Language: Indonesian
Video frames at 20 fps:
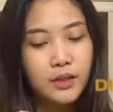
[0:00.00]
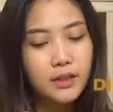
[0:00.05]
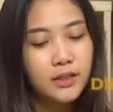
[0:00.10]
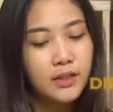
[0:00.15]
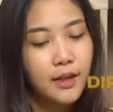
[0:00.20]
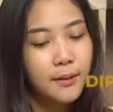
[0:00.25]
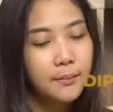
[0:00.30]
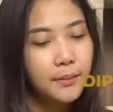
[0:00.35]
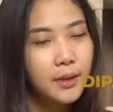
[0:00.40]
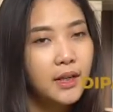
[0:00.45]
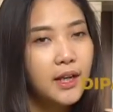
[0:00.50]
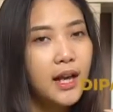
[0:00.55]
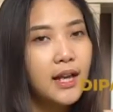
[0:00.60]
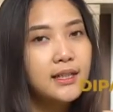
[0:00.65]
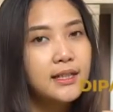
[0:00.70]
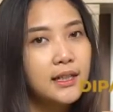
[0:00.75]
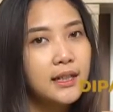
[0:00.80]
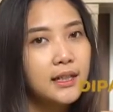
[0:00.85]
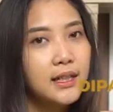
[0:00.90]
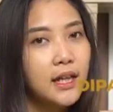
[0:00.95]
dijamin
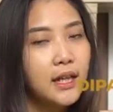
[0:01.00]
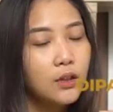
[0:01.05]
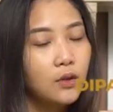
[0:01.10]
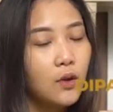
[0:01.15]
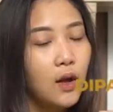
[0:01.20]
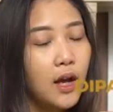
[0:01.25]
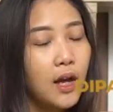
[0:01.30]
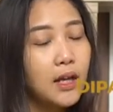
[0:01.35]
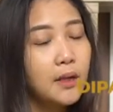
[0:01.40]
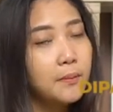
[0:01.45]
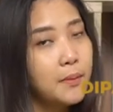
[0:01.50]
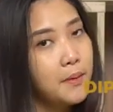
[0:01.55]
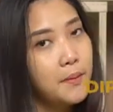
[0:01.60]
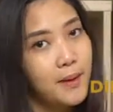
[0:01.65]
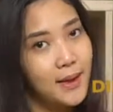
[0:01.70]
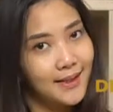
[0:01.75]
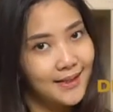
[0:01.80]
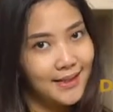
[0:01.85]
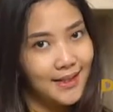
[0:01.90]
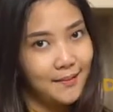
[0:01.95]
hasilnya itu akan lebih
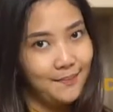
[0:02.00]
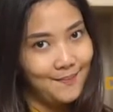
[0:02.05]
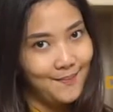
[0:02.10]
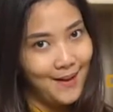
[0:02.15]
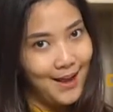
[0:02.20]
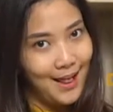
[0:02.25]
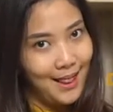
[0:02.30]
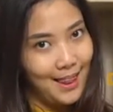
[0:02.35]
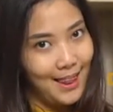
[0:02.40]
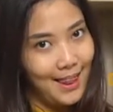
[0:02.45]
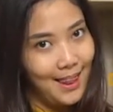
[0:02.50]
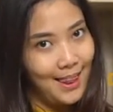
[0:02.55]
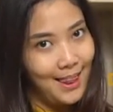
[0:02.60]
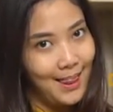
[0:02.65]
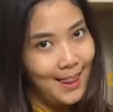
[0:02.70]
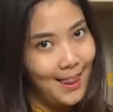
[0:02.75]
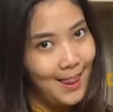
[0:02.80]
maksimal